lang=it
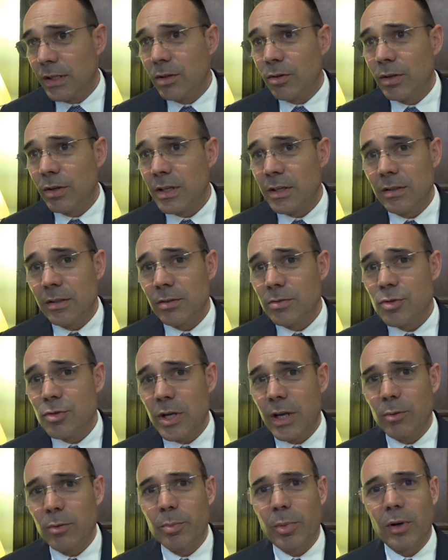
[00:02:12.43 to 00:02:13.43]
non, è, non
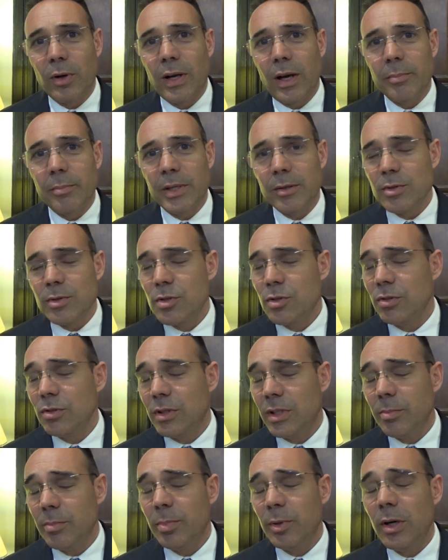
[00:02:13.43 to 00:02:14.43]
c'è un programma di questo
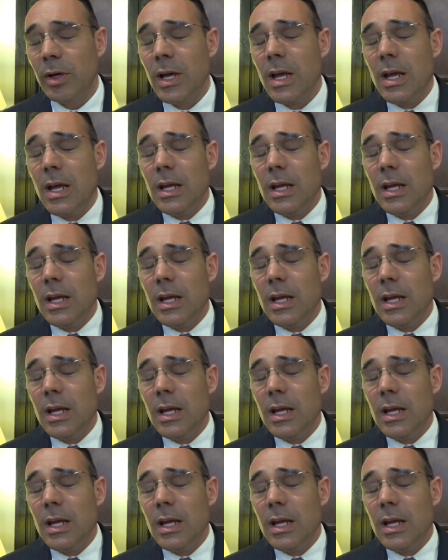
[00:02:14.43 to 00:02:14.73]
tipo,